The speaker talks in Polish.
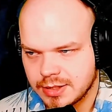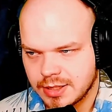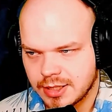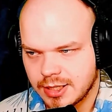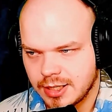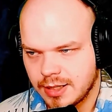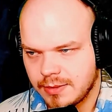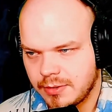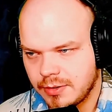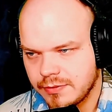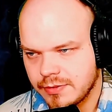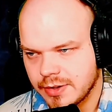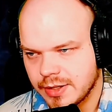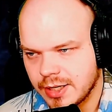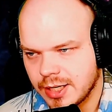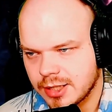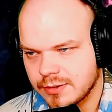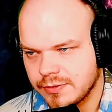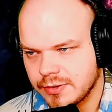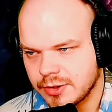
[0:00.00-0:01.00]
reklamowe,
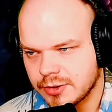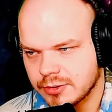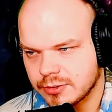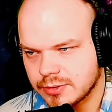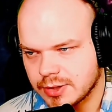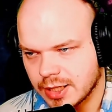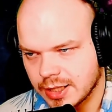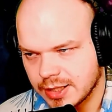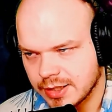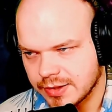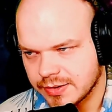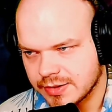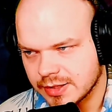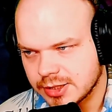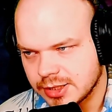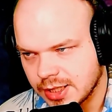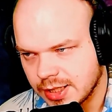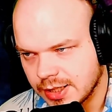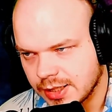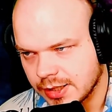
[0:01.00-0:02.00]
jak widzą takie
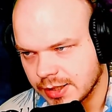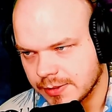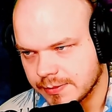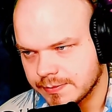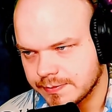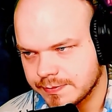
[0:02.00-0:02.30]
zasięgi.